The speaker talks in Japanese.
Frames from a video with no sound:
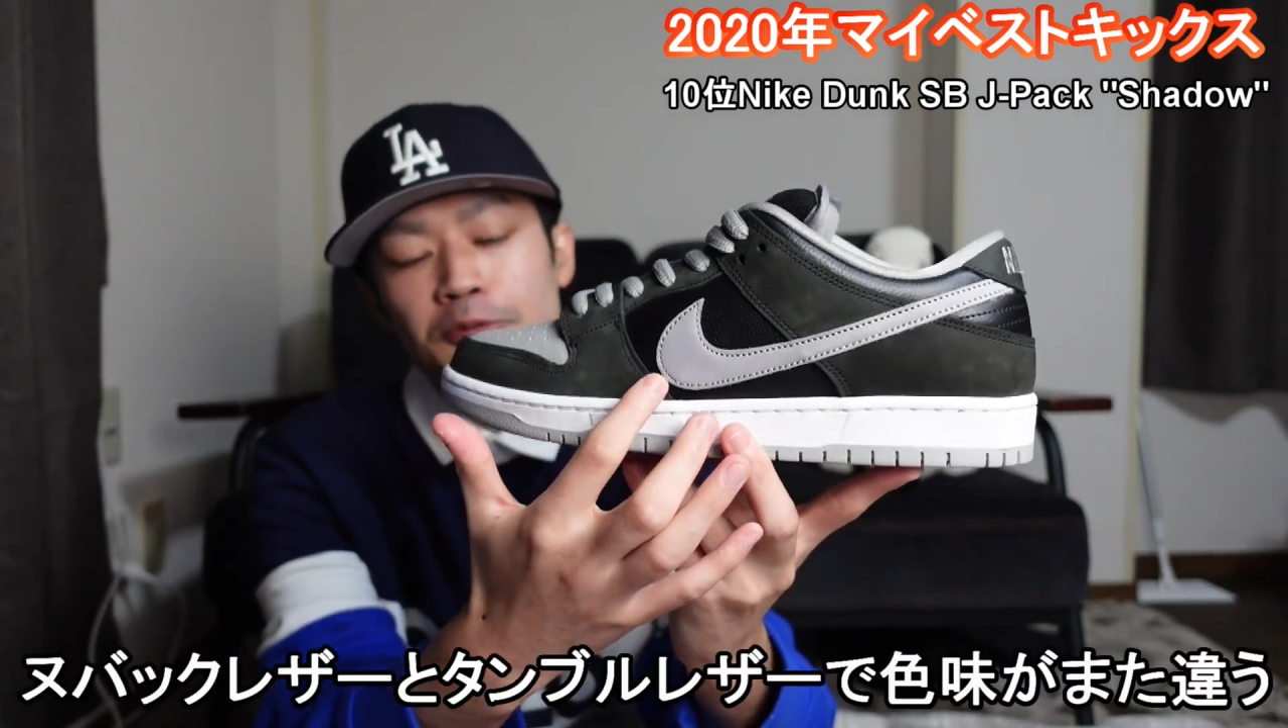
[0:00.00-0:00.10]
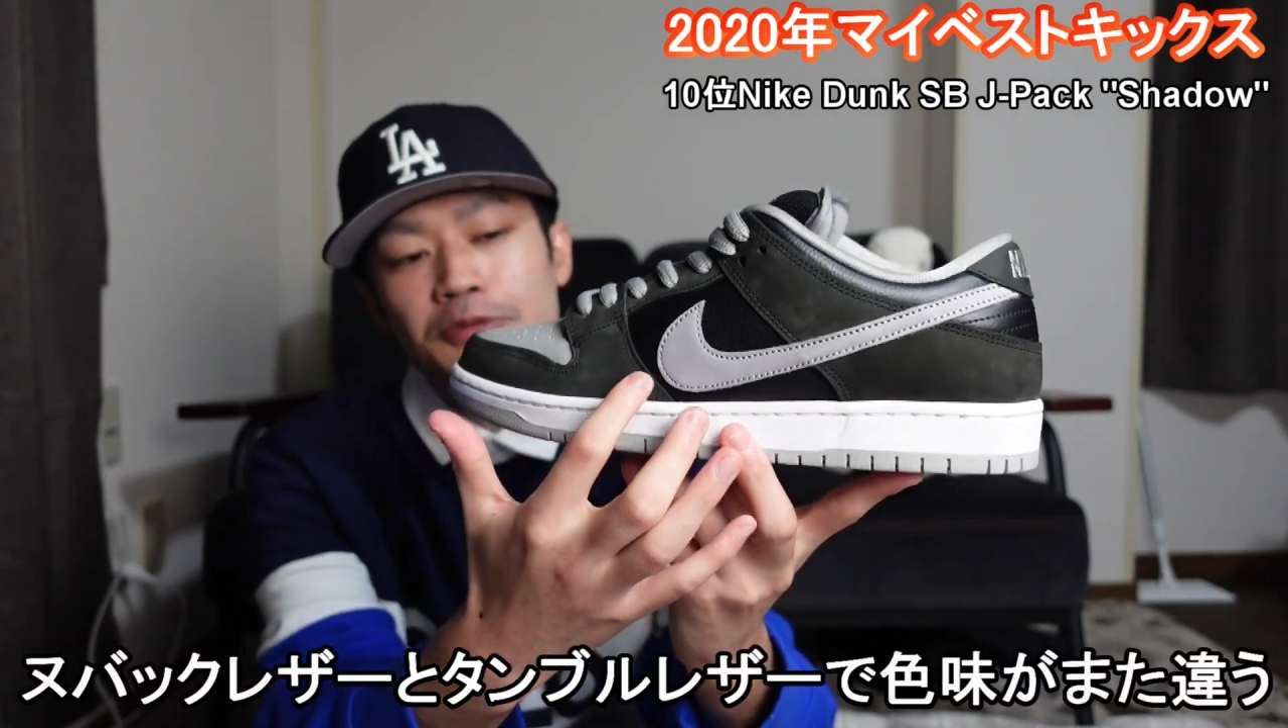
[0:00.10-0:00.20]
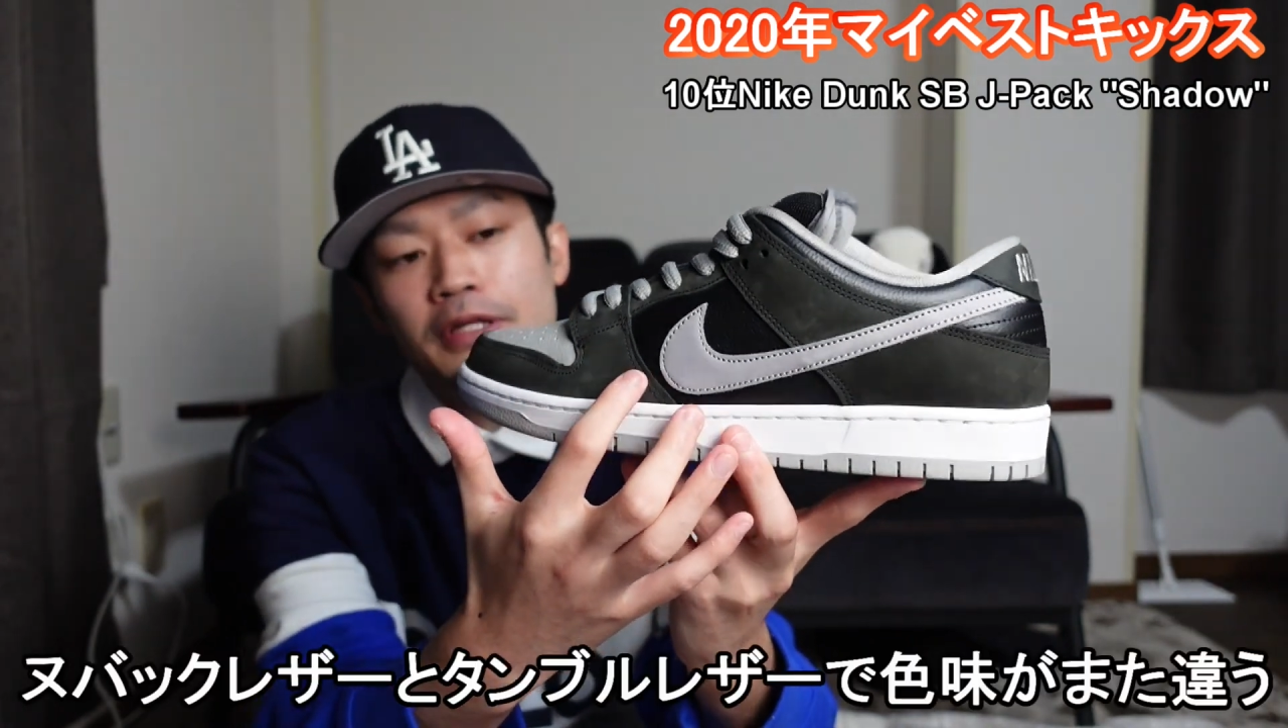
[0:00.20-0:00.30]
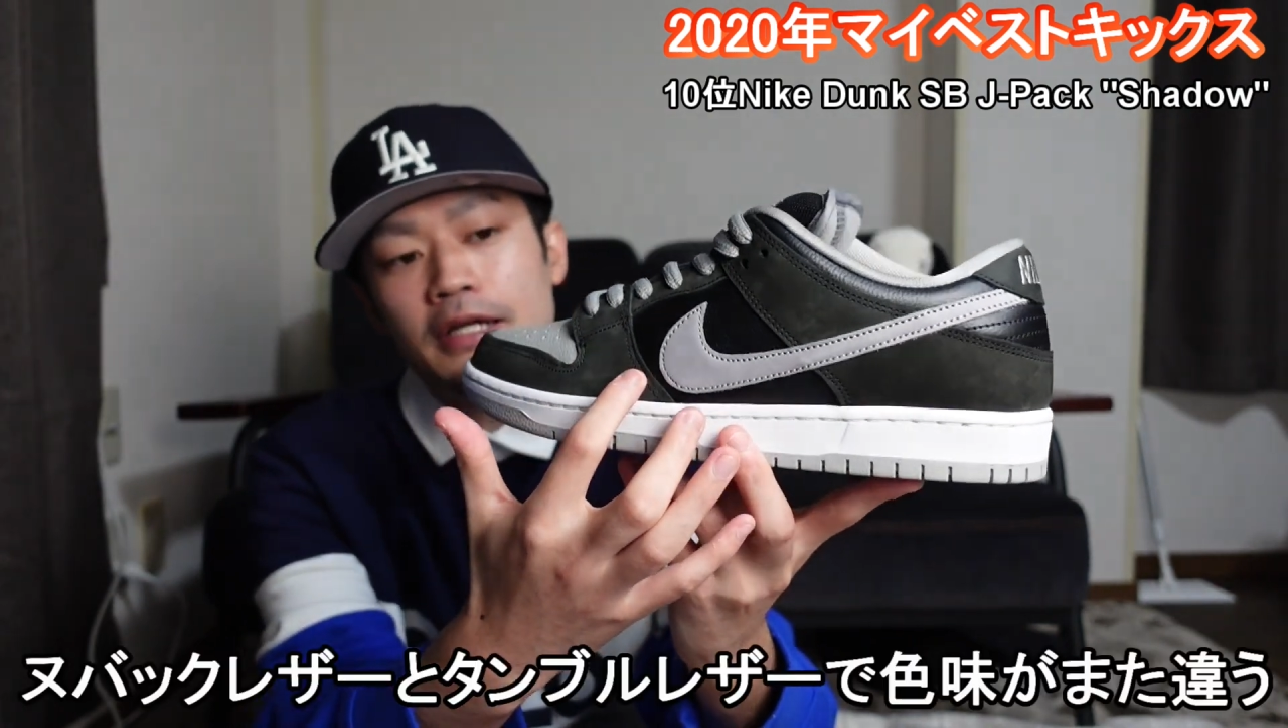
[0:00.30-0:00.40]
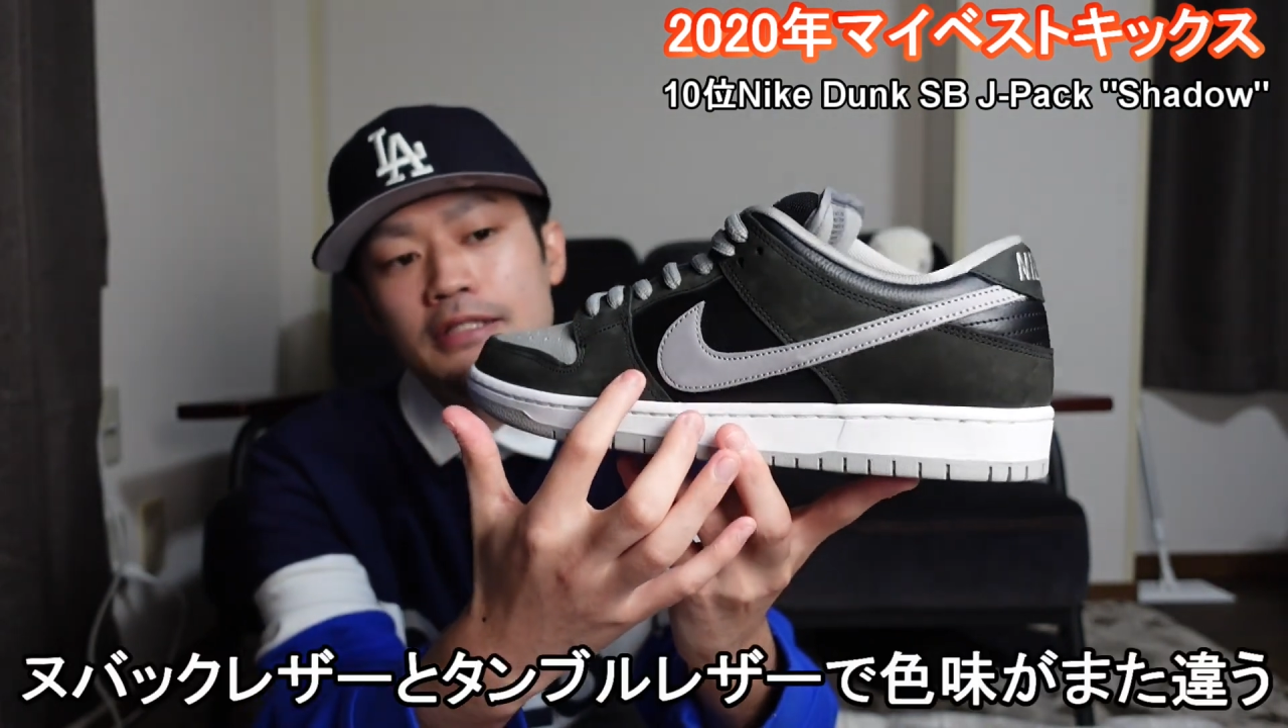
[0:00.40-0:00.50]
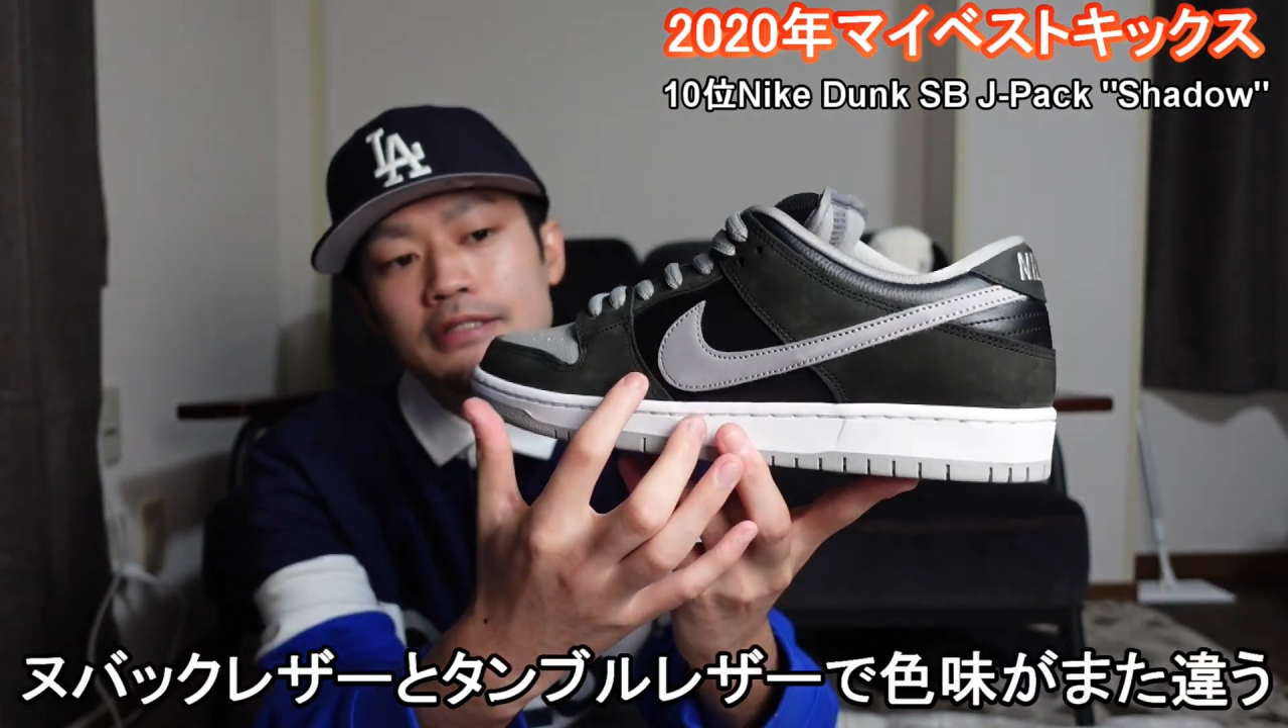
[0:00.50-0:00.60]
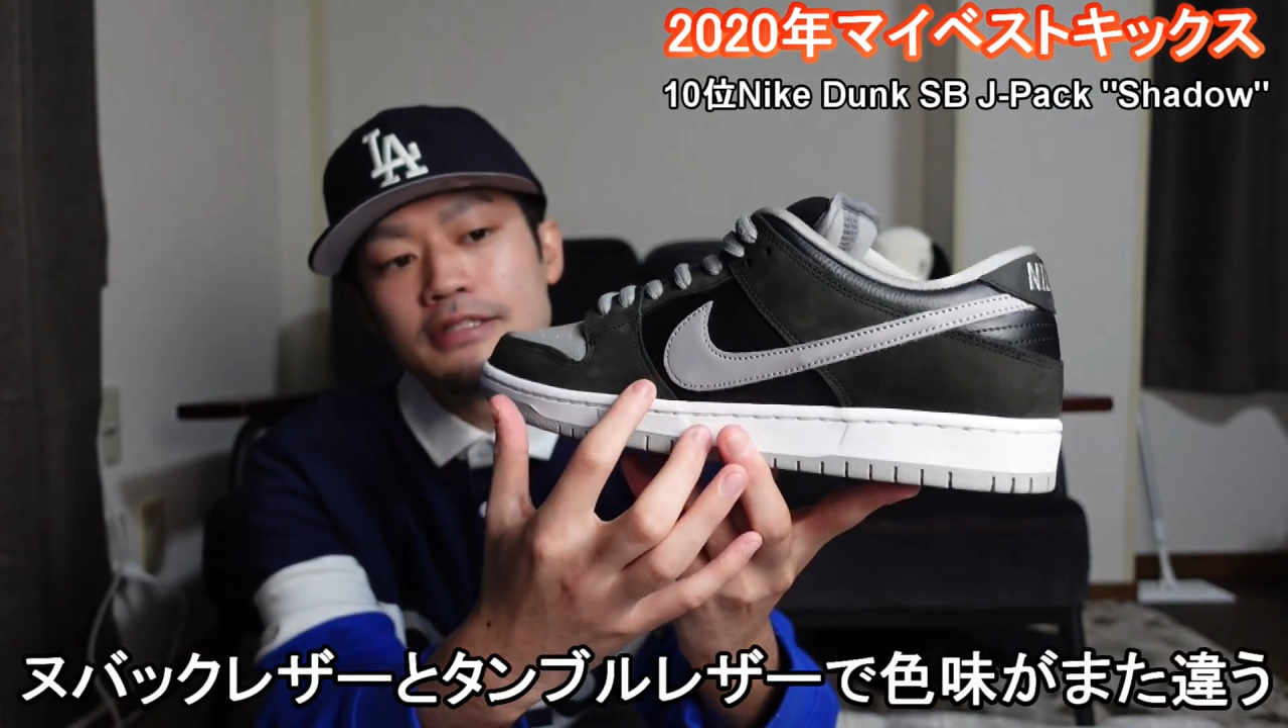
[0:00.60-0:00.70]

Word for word: 分でね、